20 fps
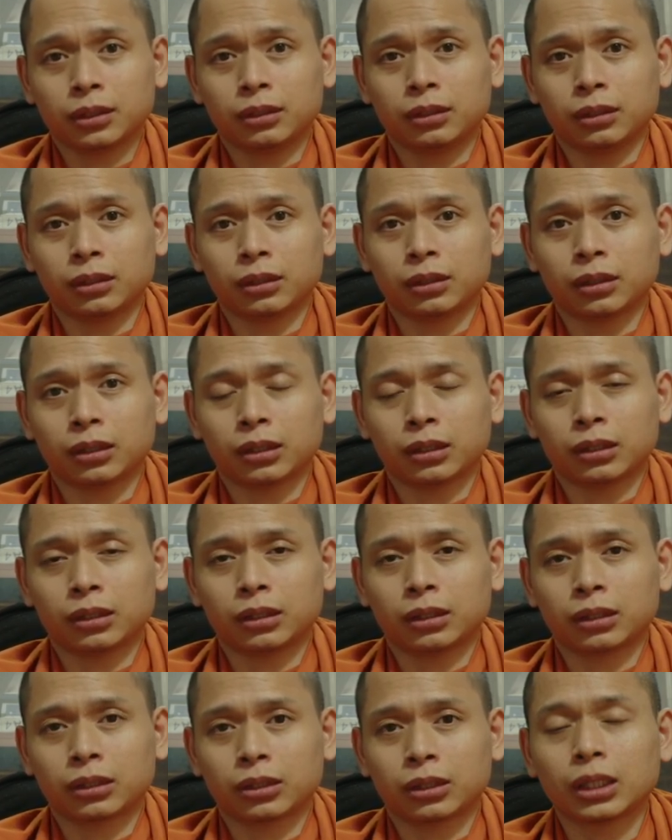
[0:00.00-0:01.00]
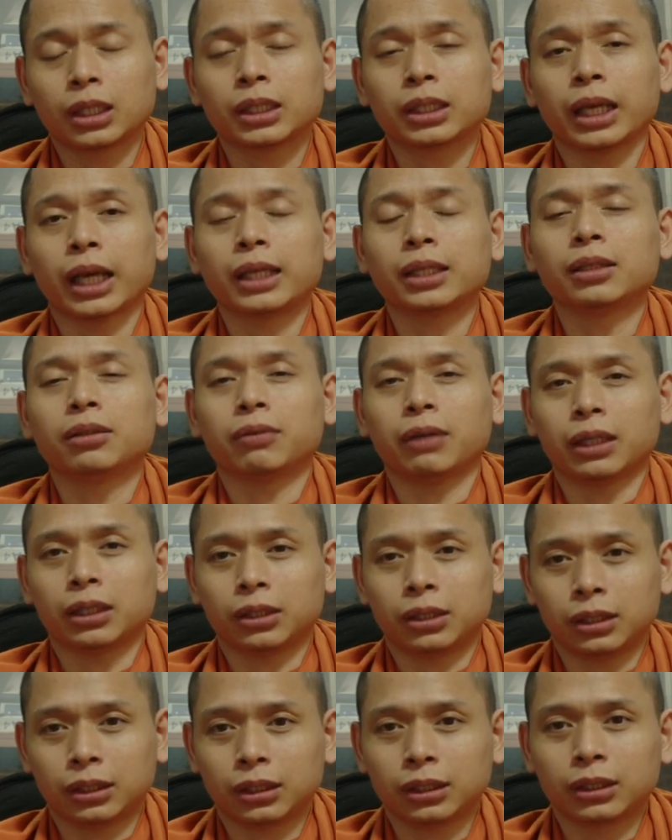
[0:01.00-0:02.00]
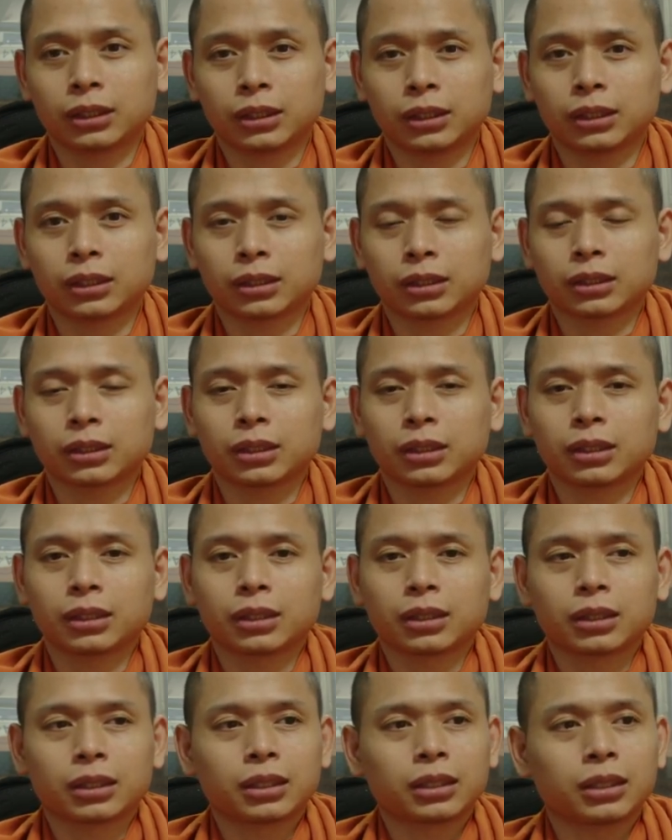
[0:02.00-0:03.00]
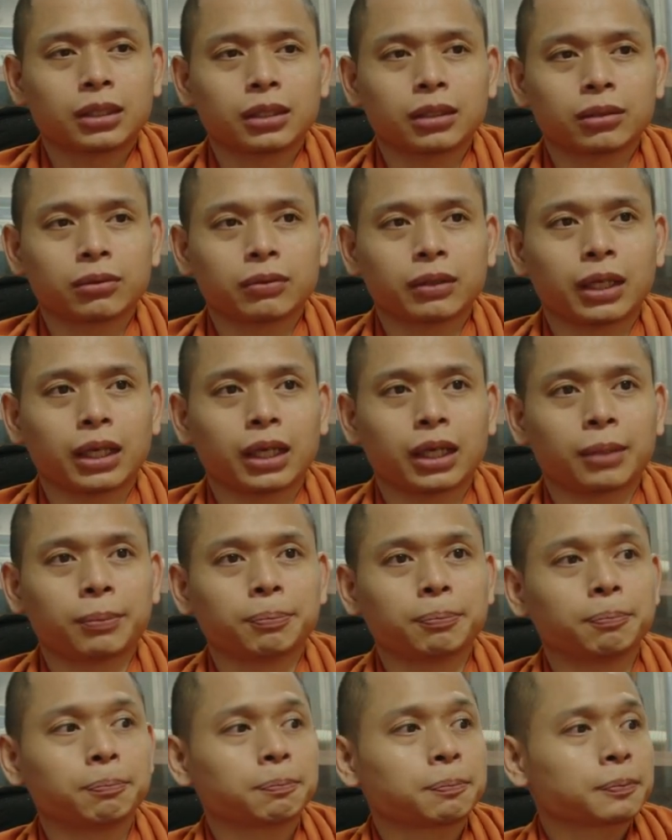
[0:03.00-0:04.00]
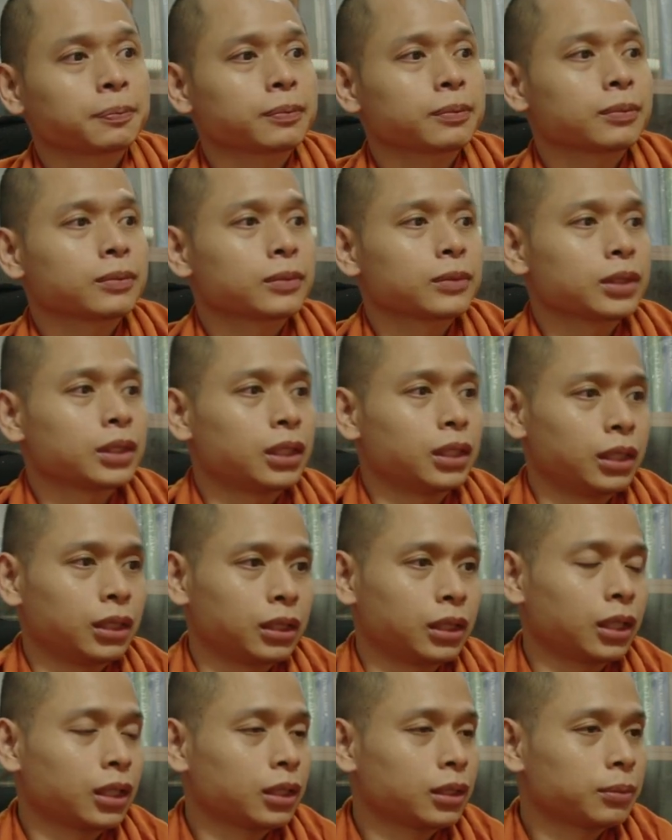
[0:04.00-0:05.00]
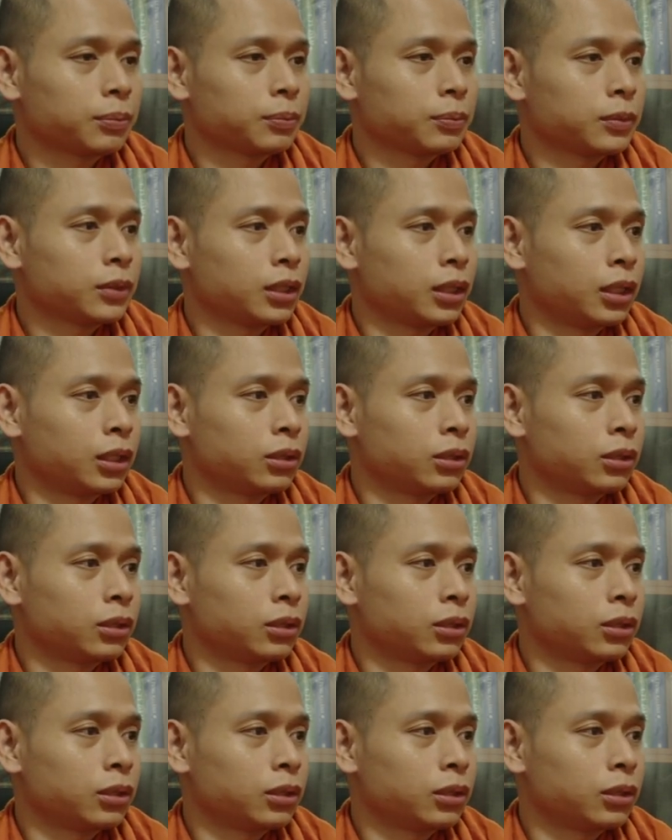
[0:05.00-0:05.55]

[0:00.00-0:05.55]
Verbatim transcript: nó nó đơn giản như vậy thôi à, và à, đó à,